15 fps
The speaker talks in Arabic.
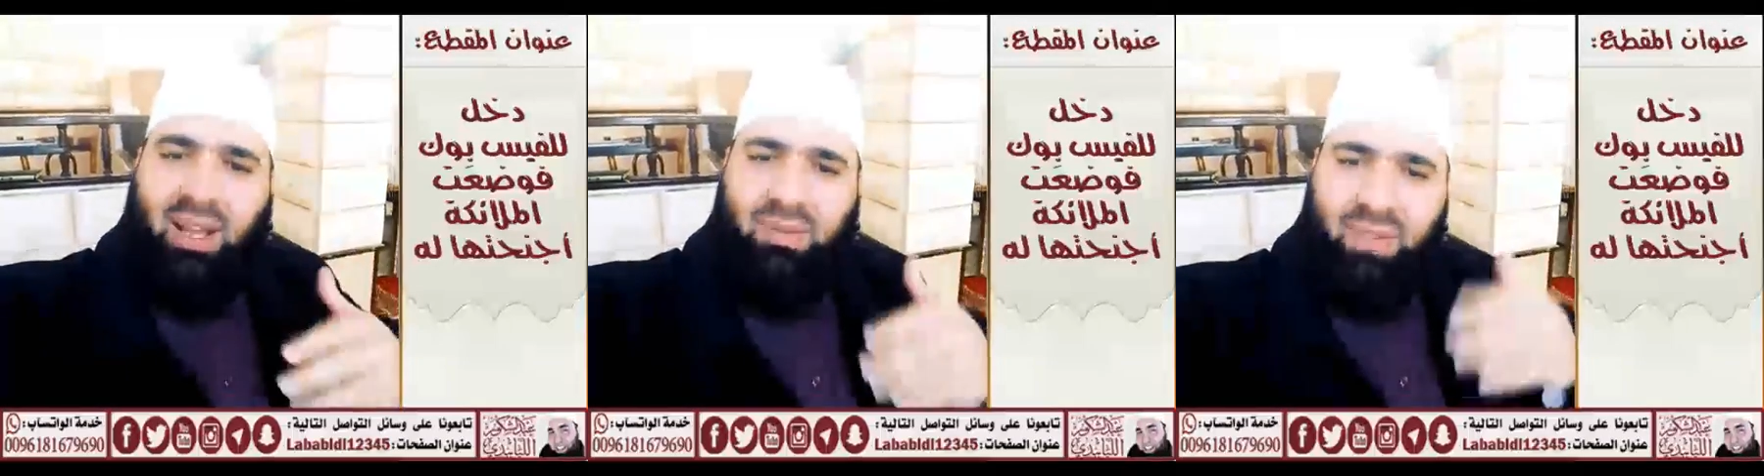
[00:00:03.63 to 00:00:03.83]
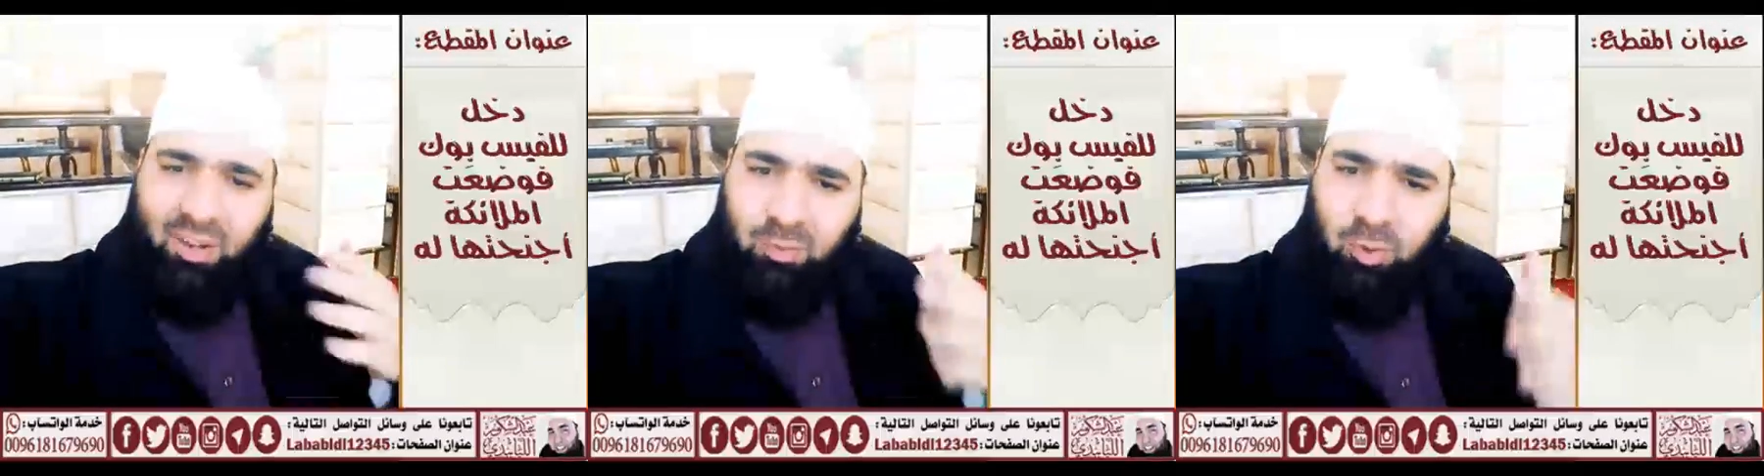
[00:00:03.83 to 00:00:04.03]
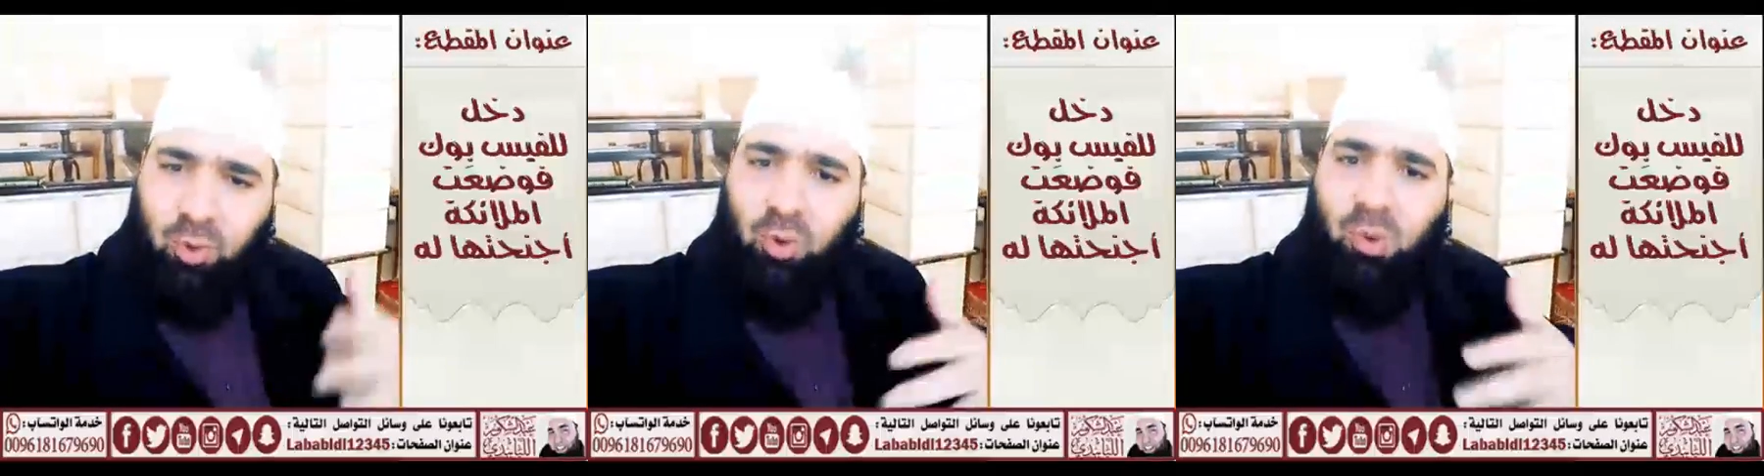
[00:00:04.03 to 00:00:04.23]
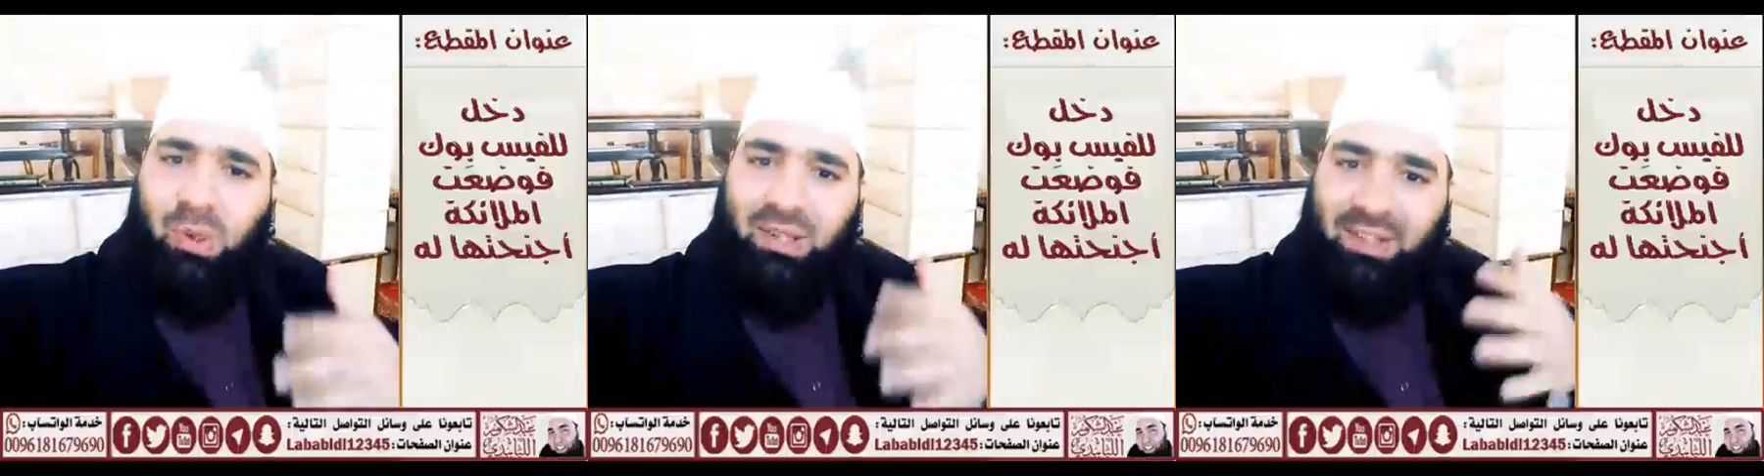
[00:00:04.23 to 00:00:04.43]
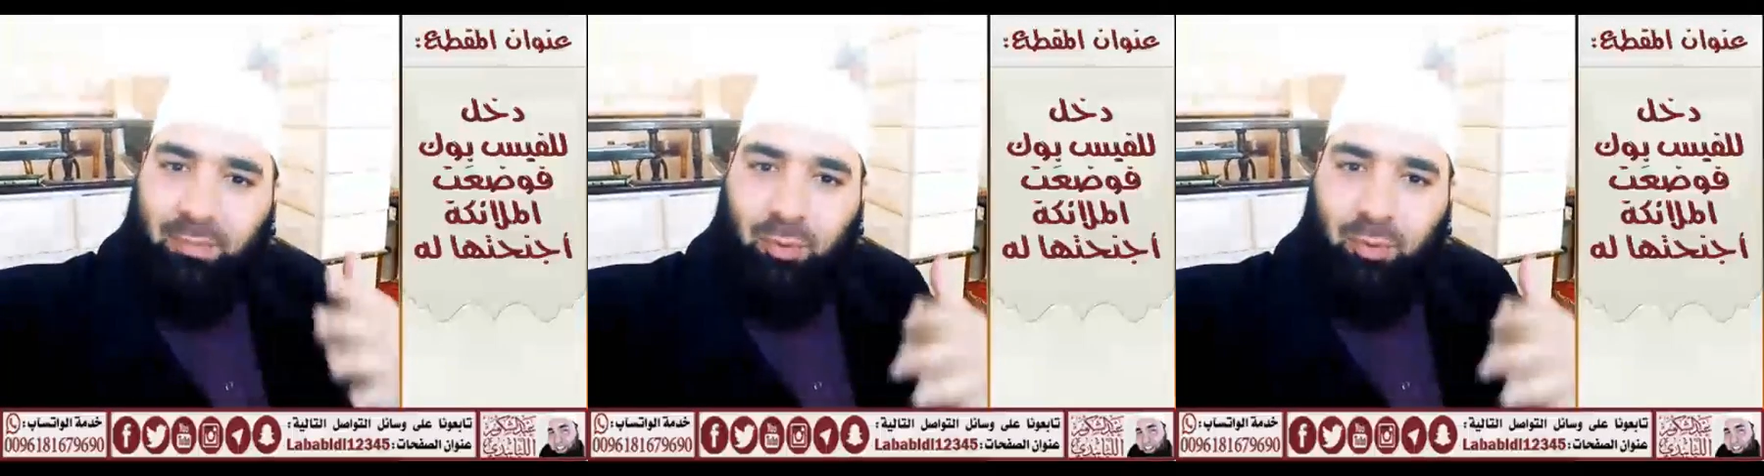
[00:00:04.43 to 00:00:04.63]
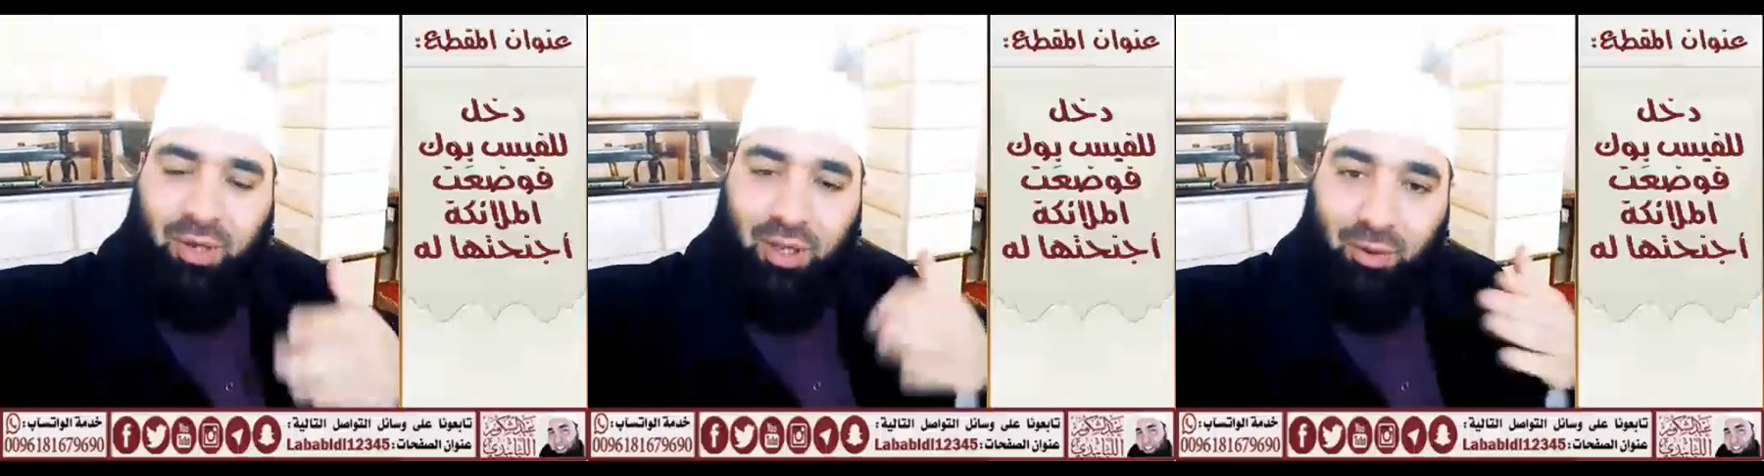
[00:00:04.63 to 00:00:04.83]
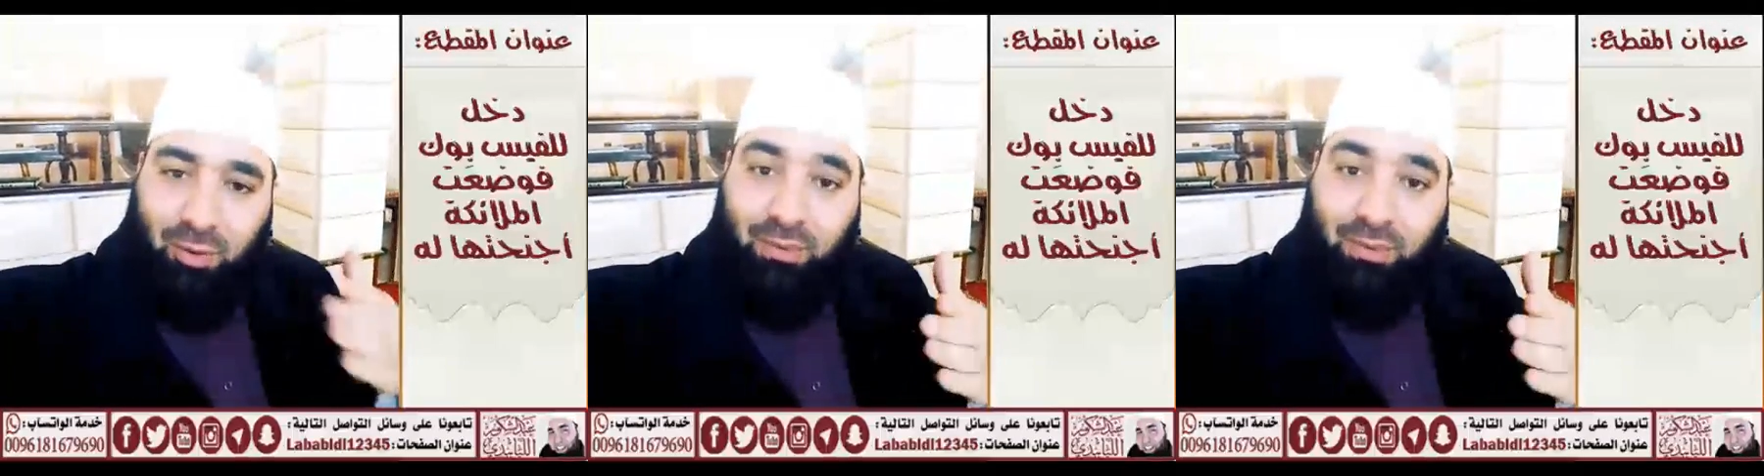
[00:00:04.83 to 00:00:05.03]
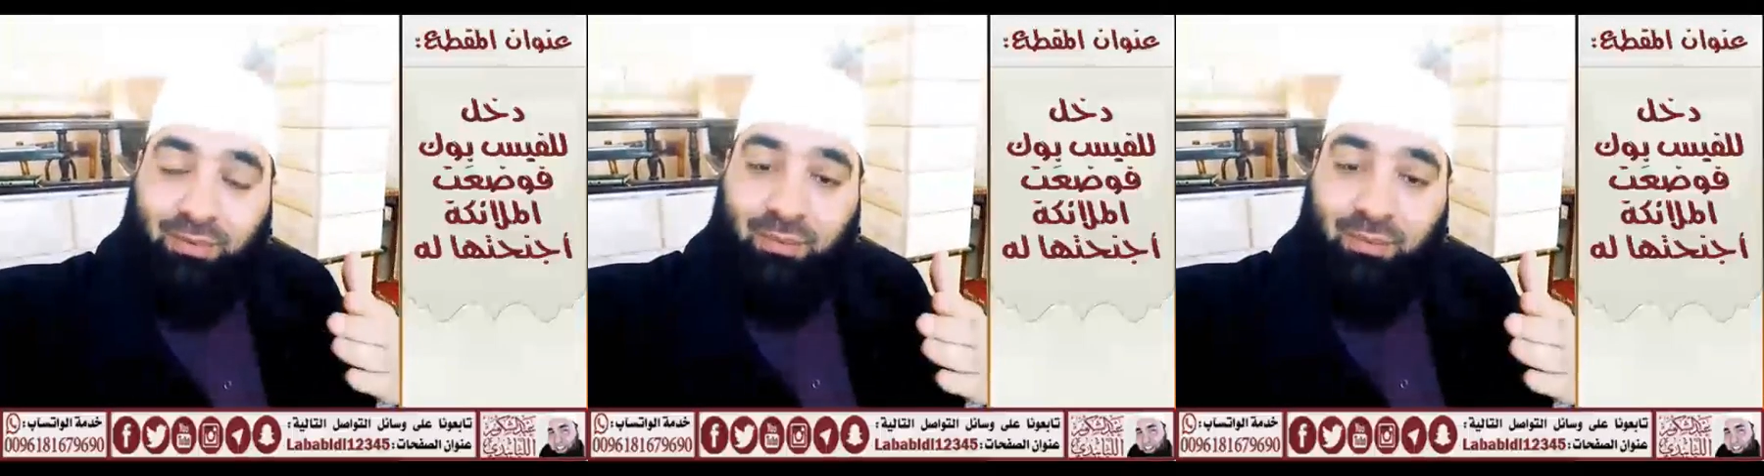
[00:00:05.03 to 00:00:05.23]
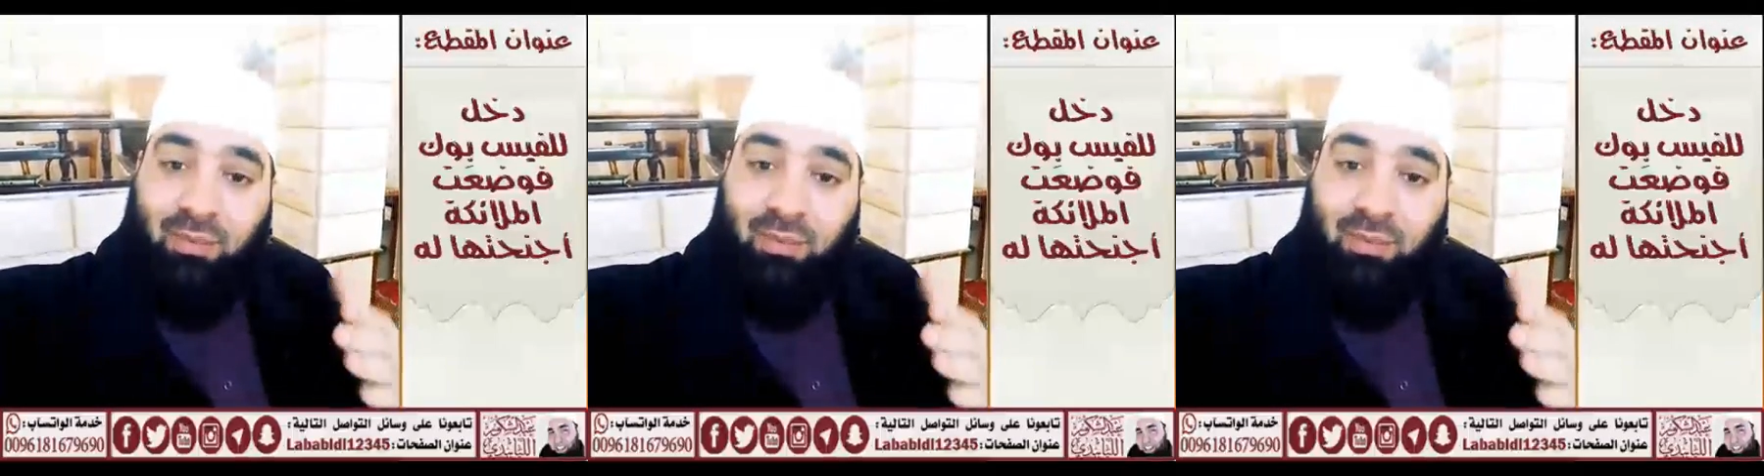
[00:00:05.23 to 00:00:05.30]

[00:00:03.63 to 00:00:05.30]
الفيسبوك والواتساب وغيره